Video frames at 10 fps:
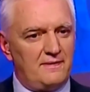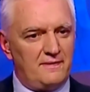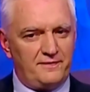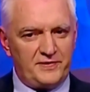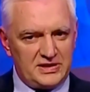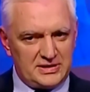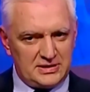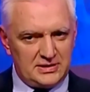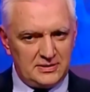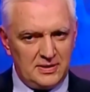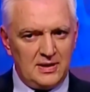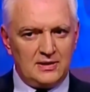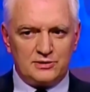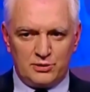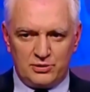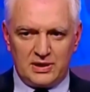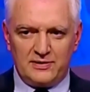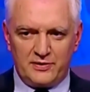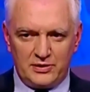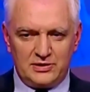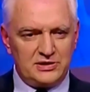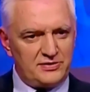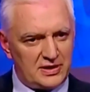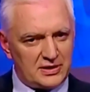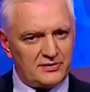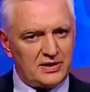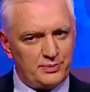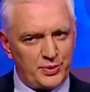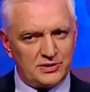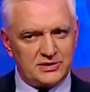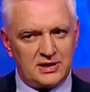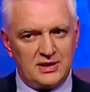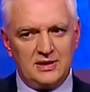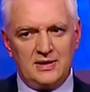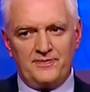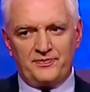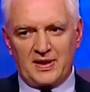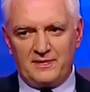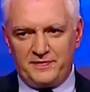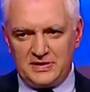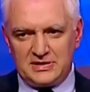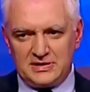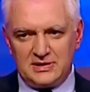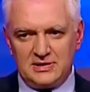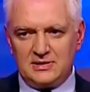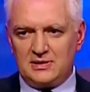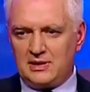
wizji II wojny światowej i polskiej wizji